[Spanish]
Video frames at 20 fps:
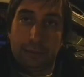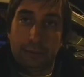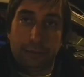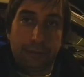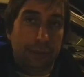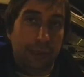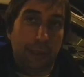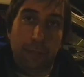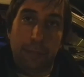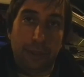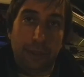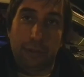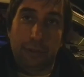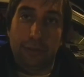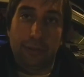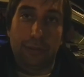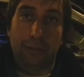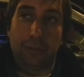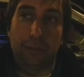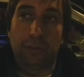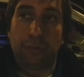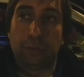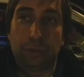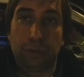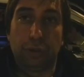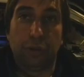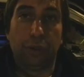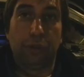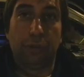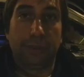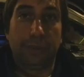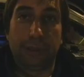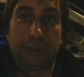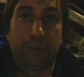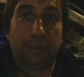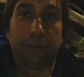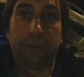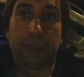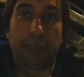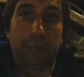siempre nos gustó el
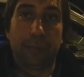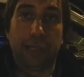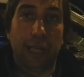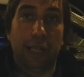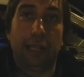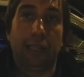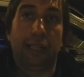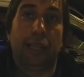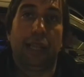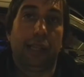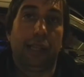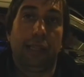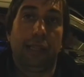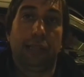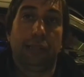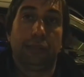objetivo de terminar la carrera